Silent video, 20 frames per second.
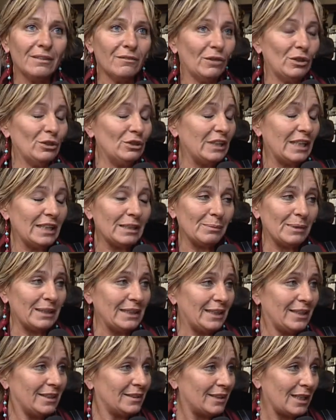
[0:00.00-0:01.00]
voglio dire,
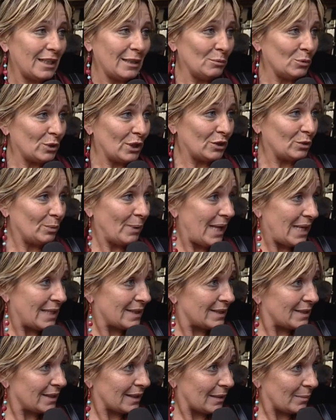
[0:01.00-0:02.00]
rimanere tra le mura
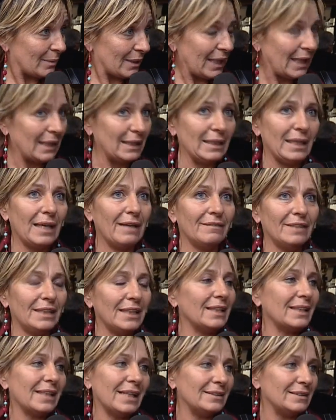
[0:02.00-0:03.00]
domestiche magari e
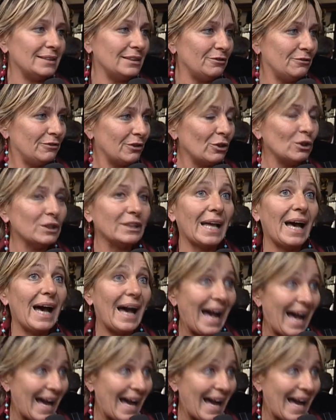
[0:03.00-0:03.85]
avere grandi difficoltà